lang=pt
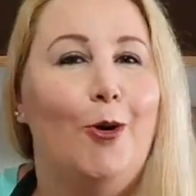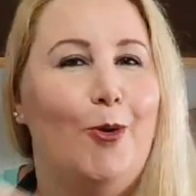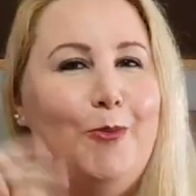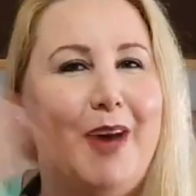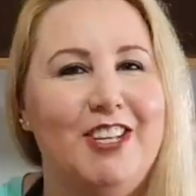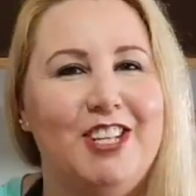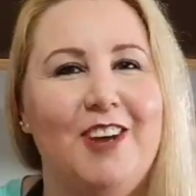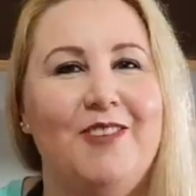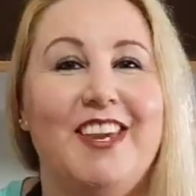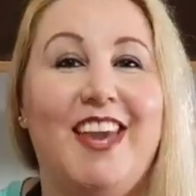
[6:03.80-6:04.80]
Um
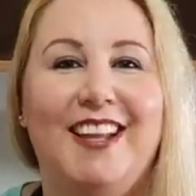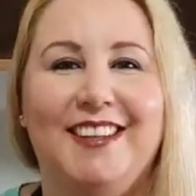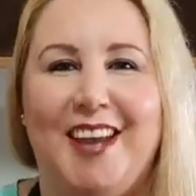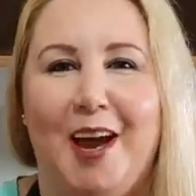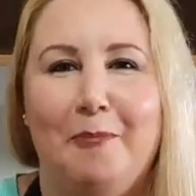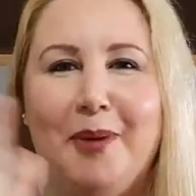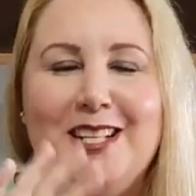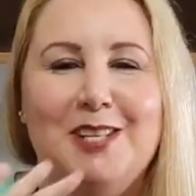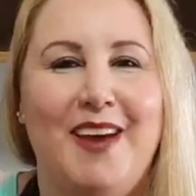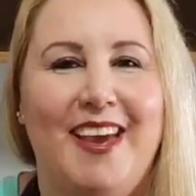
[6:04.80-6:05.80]
beijão e até a
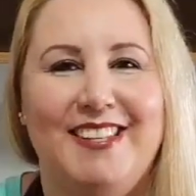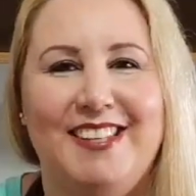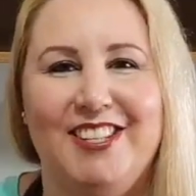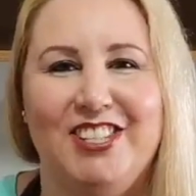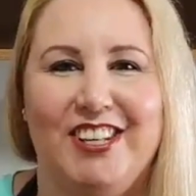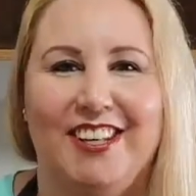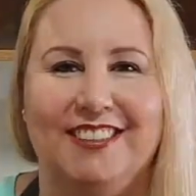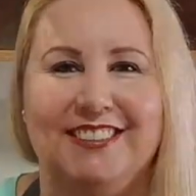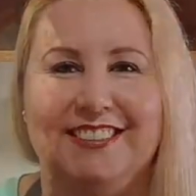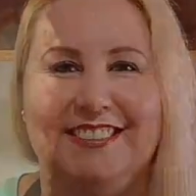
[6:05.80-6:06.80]
próxima receitinha.